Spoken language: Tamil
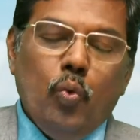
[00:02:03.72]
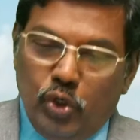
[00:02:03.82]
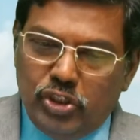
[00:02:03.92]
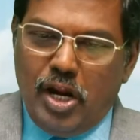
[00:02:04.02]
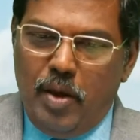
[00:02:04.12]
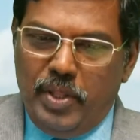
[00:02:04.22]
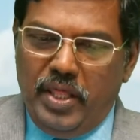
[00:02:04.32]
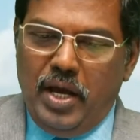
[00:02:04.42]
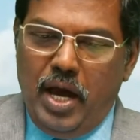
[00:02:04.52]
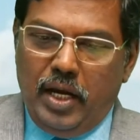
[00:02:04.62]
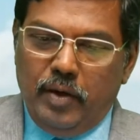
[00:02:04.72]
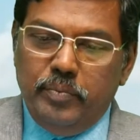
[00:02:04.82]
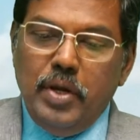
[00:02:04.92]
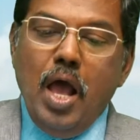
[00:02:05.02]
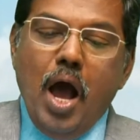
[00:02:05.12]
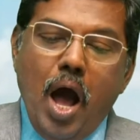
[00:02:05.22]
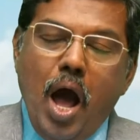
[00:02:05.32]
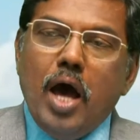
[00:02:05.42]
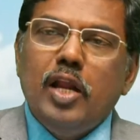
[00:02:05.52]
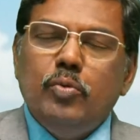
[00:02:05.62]
ஒன்றாம் அதிகாரம்
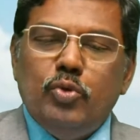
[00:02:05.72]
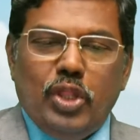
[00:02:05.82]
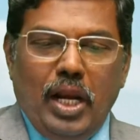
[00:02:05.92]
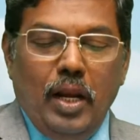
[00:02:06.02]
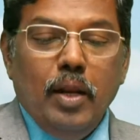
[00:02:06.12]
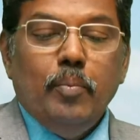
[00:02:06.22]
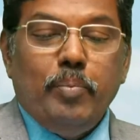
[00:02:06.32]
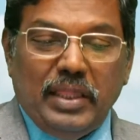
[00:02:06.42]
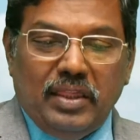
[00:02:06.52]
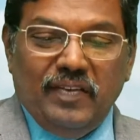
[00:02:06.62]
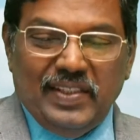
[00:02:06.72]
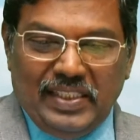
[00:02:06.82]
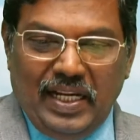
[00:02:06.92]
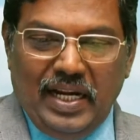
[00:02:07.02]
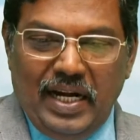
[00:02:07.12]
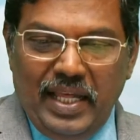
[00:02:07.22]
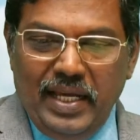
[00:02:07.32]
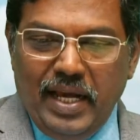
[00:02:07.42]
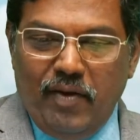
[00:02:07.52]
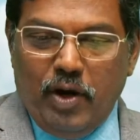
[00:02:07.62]
ஆறு முதல் பத்து வசனங்களை
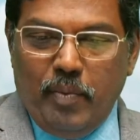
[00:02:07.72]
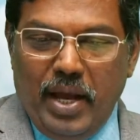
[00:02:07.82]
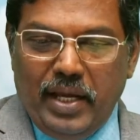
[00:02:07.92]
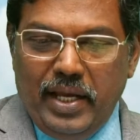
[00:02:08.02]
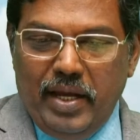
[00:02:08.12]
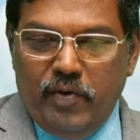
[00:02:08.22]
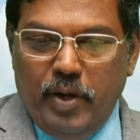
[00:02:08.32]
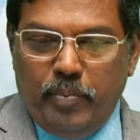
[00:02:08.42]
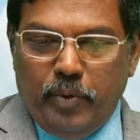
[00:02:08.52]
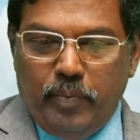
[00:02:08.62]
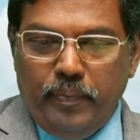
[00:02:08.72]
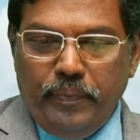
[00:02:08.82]
கவனமாக கவனிப்போம்